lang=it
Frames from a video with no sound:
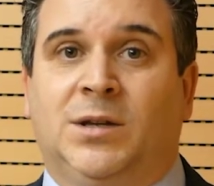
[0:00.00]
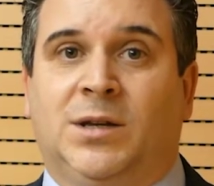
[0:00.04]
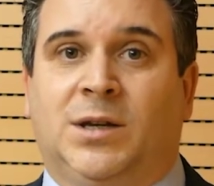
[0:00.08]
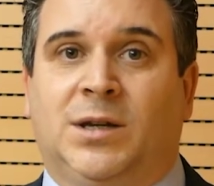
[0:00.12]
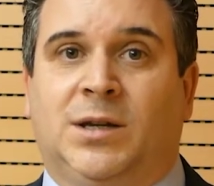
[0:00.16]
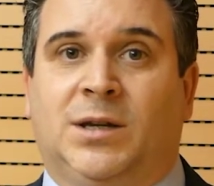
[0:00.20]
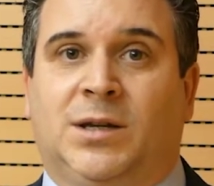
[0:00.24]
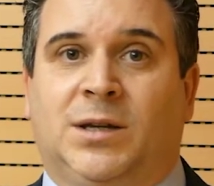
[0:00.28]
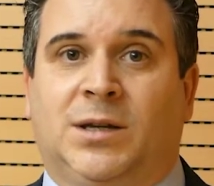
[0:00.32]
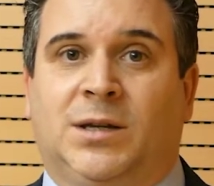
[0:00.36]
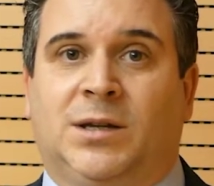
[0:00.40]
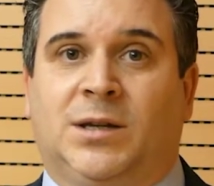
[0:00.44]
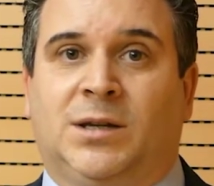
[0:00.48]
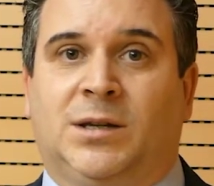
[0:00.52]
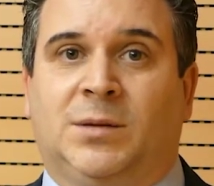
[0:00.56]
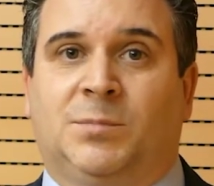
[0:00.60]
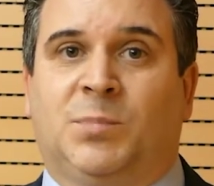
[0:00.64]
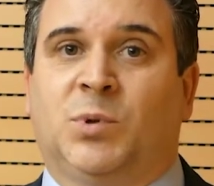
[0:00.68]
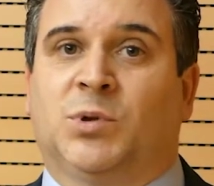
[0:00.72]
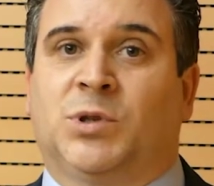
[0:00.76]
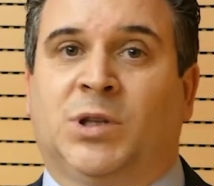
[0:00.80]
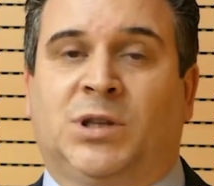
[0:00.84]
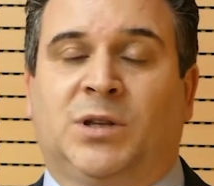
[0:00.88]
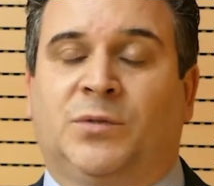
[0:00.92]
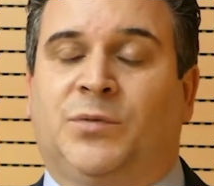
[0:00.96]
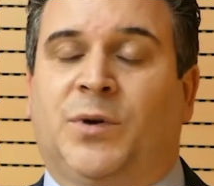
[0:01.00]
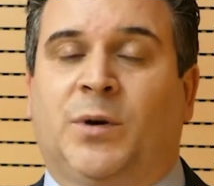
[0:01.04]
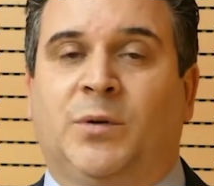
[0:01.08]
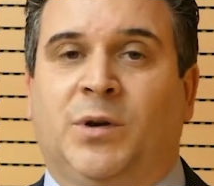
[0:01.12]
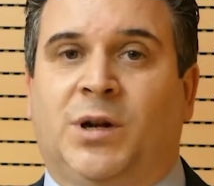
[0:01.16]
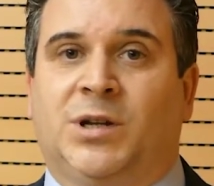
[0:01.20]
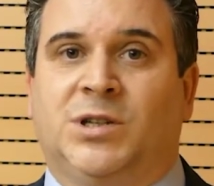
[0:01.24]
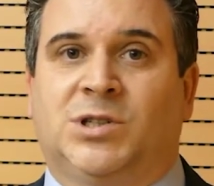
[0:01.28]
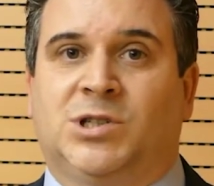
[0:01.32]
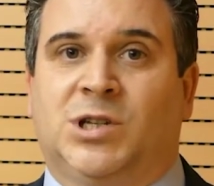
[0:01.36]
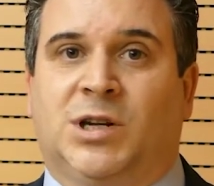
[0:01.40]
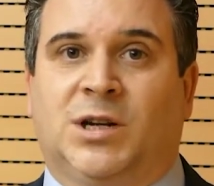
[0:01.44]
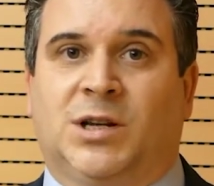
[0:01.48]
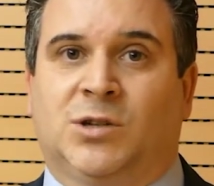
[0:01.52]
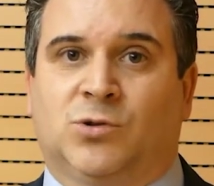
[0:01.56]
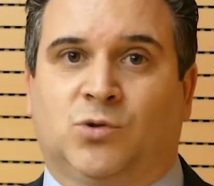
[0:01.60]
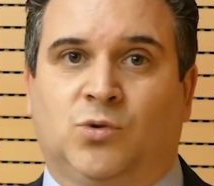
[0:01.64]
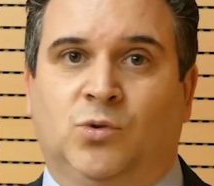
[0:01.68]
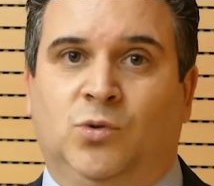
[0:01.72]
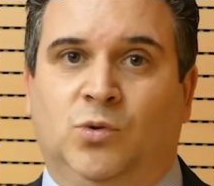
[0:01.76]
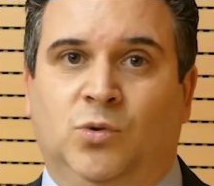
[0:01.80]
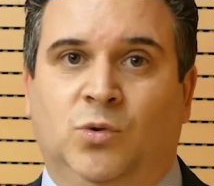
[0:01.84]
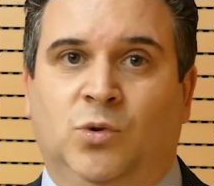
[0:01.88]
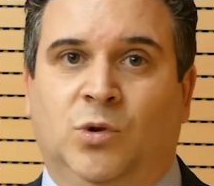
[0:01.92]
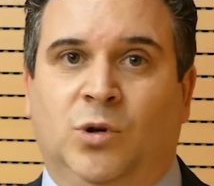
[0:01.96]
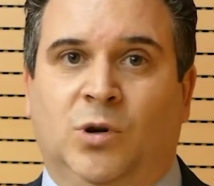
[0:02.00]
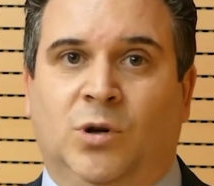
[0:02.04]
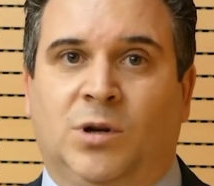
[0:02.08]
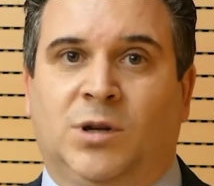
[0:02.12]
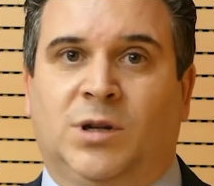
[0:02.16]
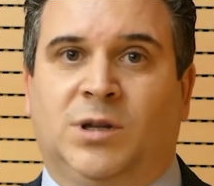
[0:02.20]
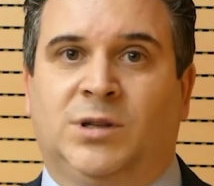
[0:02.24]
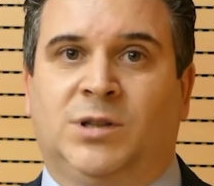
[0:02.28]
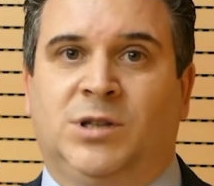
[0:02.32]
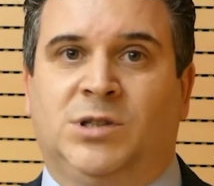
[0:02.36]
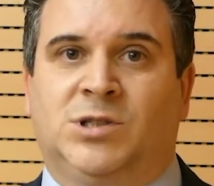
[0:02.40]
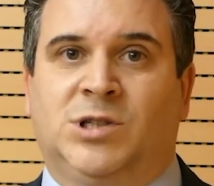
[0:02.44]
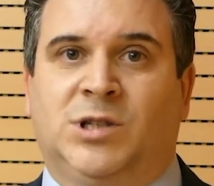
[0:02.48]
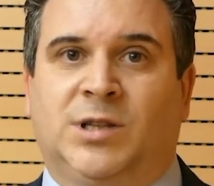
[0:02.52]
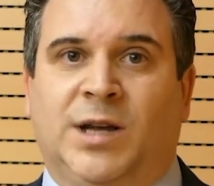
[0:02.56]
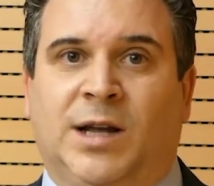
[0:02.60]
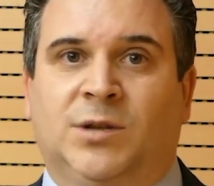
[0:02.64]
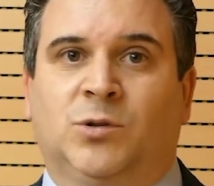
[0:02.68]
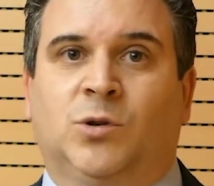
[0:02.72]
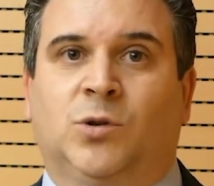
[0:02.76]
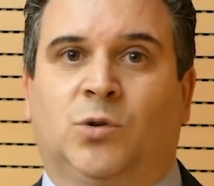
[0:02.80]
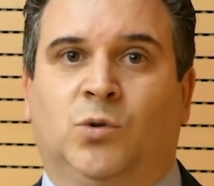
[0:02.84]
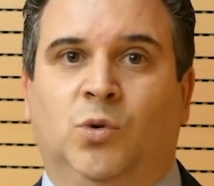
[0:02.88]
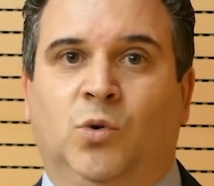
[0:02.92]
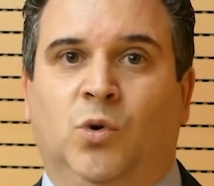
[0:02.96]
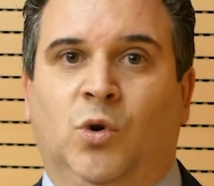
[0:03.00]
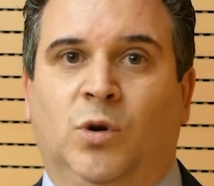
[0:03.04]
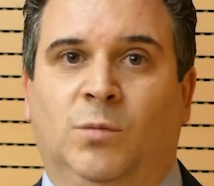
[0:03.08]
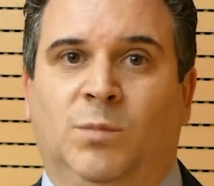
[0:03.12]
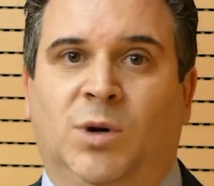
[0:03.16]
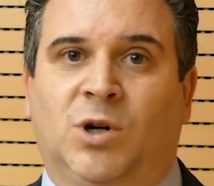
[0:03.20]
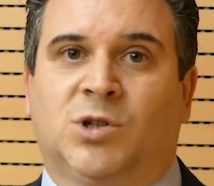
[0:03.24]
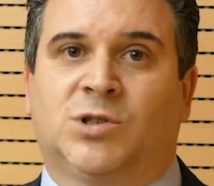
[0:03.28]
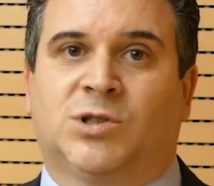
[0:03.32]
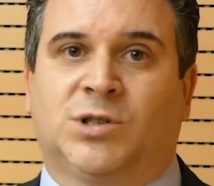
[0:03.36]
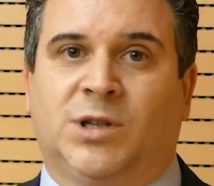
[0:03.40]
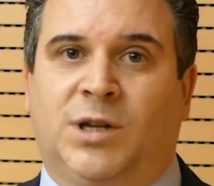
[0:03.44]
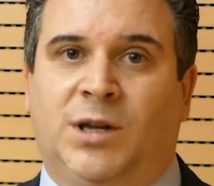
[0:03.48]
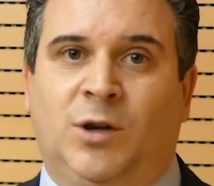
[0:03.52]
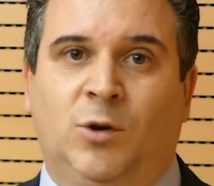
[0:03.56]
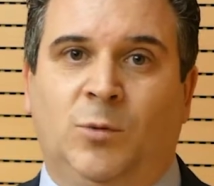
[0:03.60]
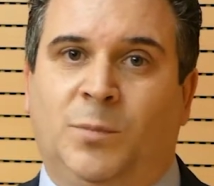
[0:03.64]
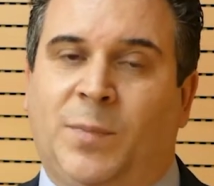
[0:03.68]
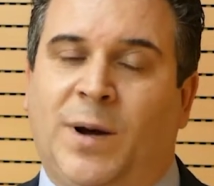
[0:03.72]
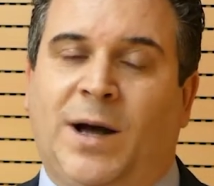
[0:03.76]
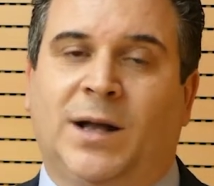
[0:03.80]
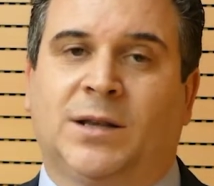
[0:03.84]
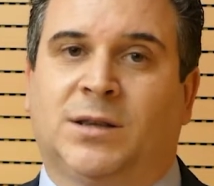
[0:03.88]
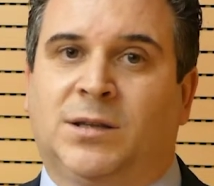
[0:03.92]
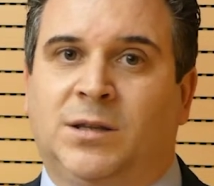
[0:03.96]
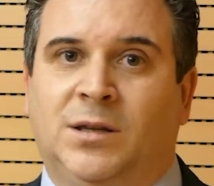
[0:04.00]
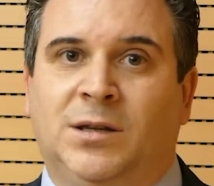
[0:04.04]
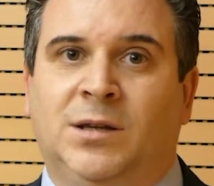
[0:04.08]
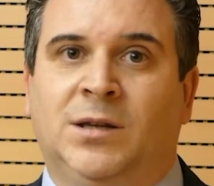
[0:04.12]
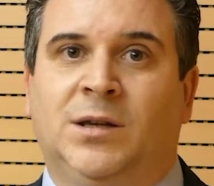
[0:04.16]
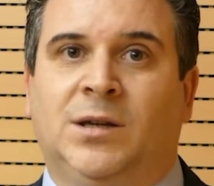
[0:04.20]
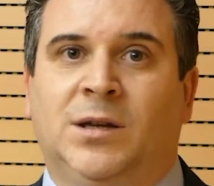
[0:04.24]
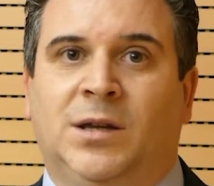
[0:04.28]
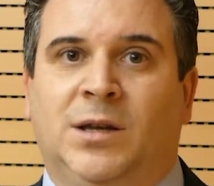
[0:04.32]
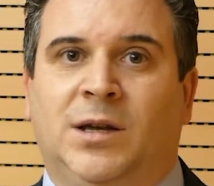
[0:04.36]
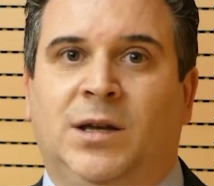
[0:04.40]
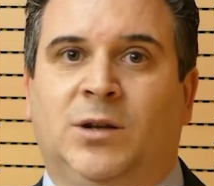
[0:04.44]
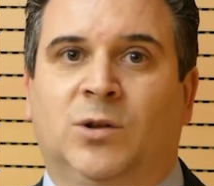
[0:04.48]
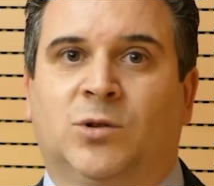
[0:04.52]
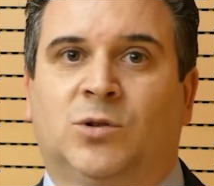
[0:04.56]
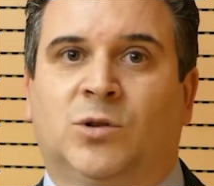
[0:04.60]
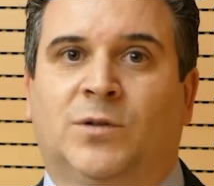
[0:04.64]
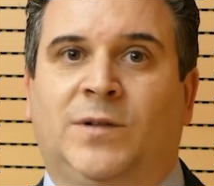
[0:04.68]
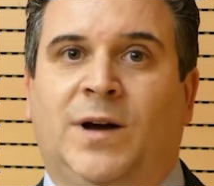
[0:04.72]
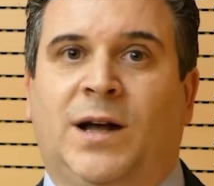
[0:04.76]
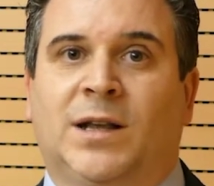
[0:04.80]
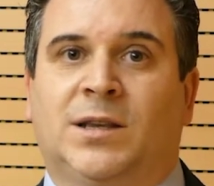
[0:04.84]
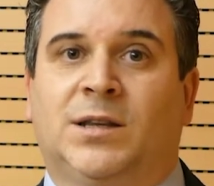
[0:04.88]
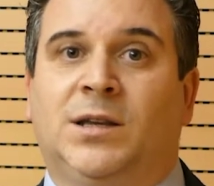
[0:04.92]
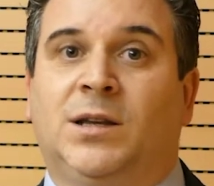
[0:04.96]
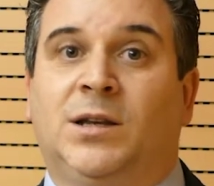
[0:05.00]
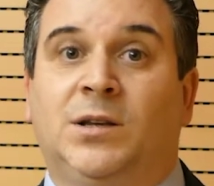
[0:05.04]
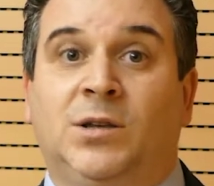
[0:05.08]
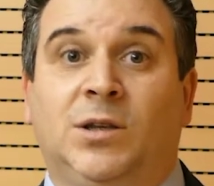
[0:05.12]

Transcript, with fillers: eh, potete fare una ricerca su Google digitando Toolbox Eupati e lo trovate,